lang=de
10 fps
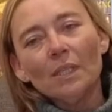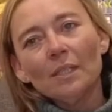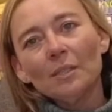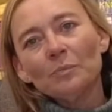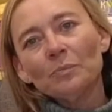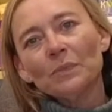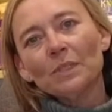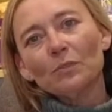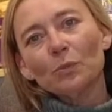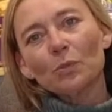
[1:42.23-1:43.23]
ähm,
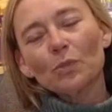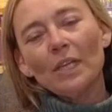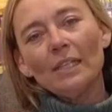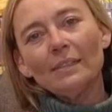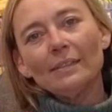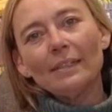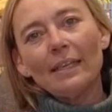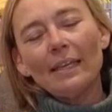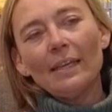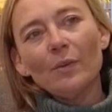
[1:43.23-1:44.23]
das
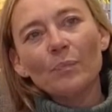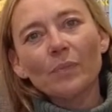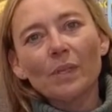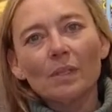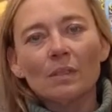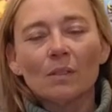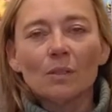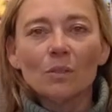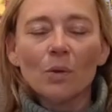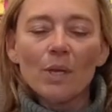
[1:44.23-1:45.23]
Funktionelles.de im
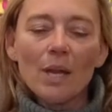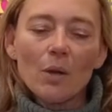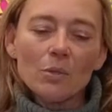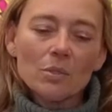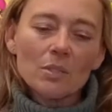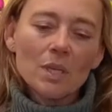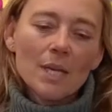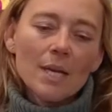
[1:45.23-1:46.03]
Neuhaus,